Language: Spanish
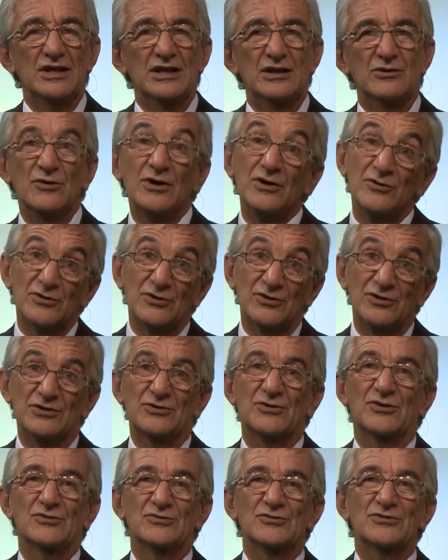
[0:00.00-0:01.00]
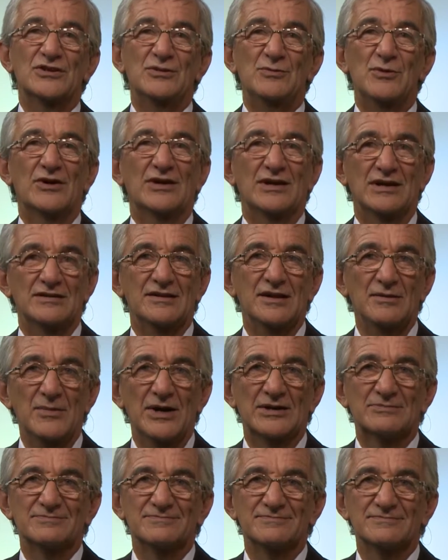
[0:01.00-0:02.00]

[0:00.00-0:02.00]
y luego nos introducimos en el tema?